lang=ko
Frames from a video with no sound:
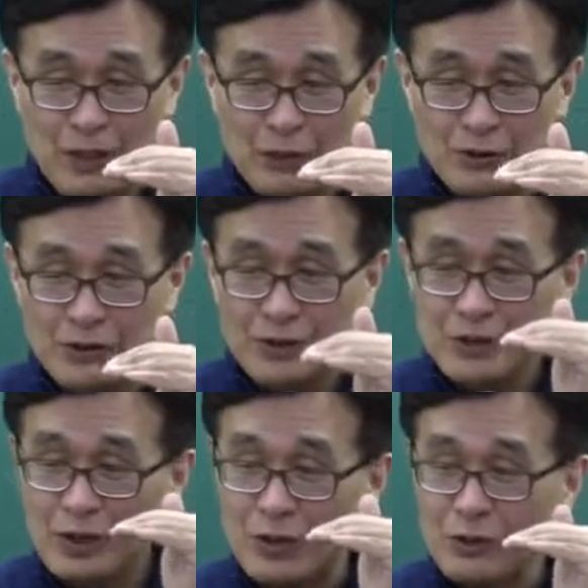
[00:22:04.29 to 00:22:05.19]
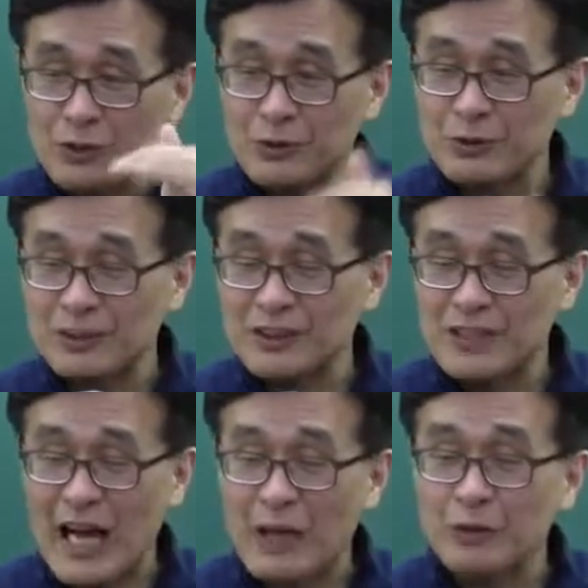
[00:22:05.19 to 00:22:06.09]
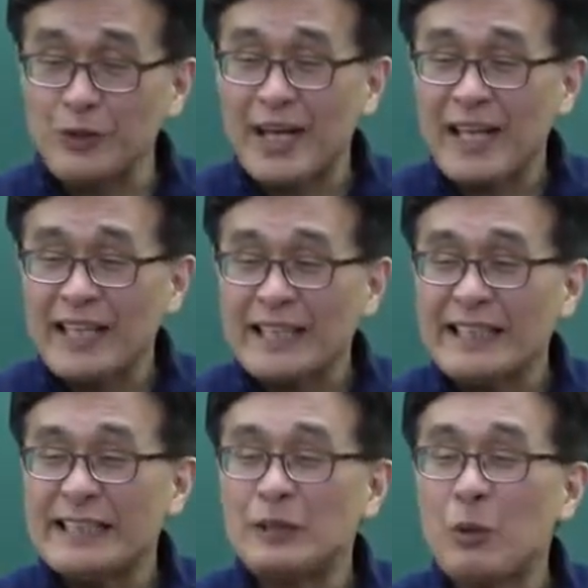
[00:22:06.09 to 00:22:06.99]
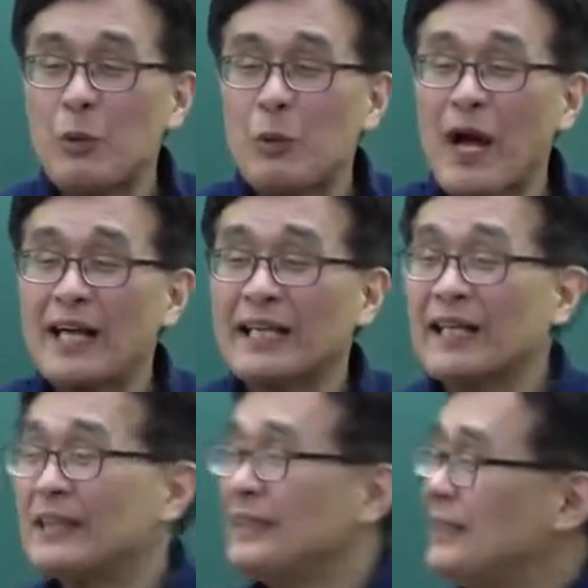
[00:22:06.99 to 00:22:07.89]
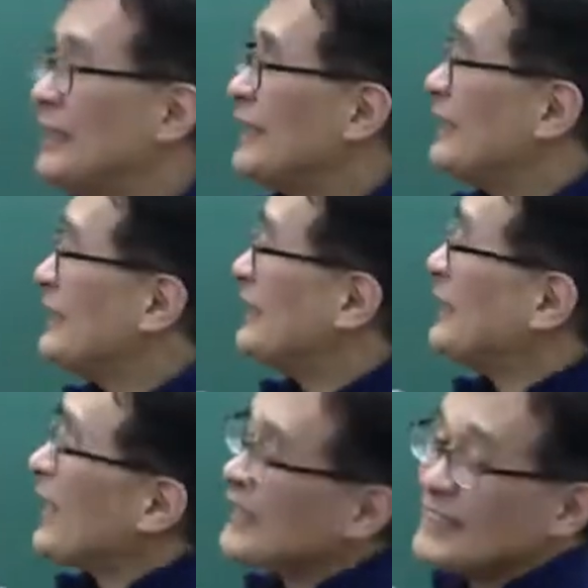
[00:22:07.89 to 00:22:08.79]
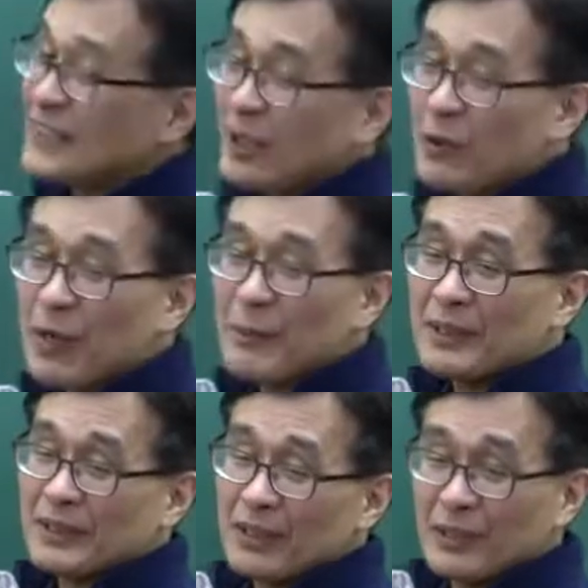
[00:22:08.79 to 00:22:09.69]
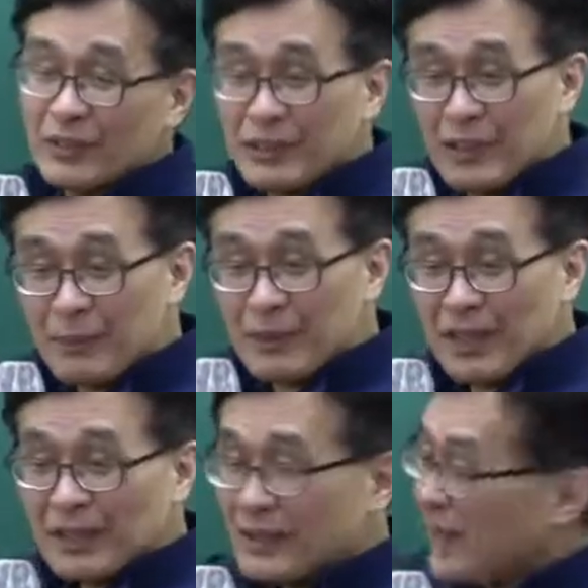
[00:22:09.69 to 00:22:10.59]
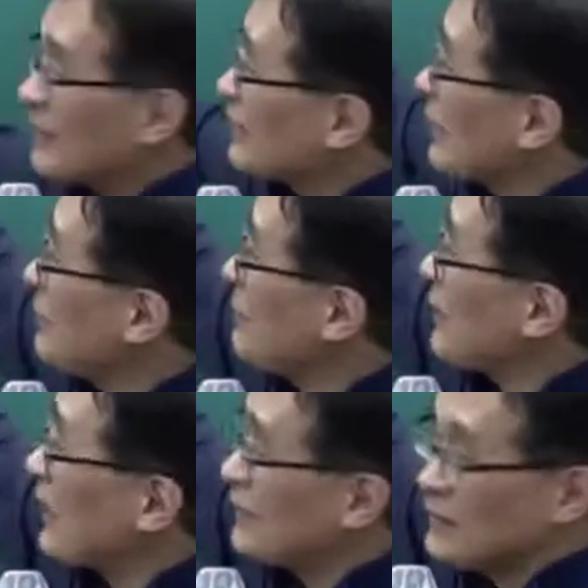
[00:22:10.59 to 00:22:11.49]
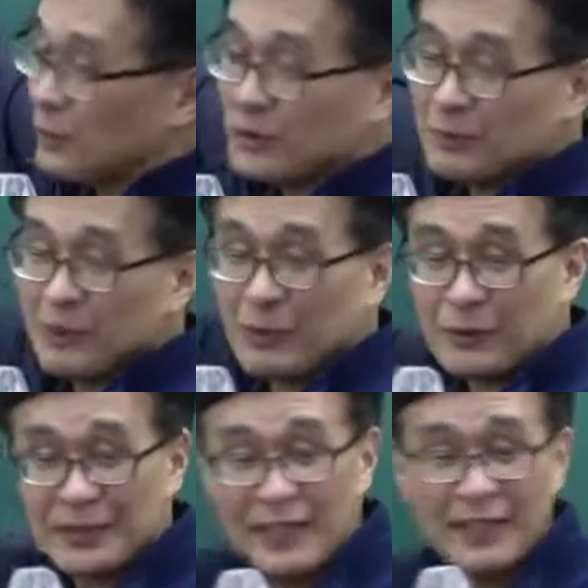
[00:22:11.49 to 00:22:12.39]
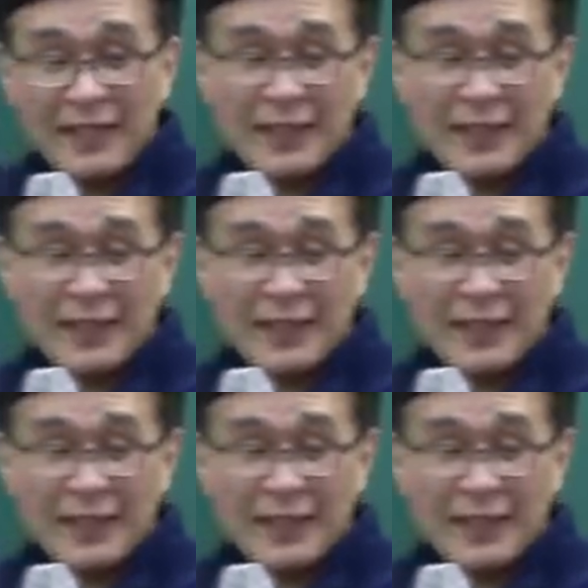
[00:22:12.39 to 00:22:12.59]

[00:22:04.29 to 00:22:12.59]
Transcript: 가구, 저소득층 가구의 이동 관계를 시간의 경감에 따라 어떻게 표하는가 설명하는 이론을 뭐라고 한다?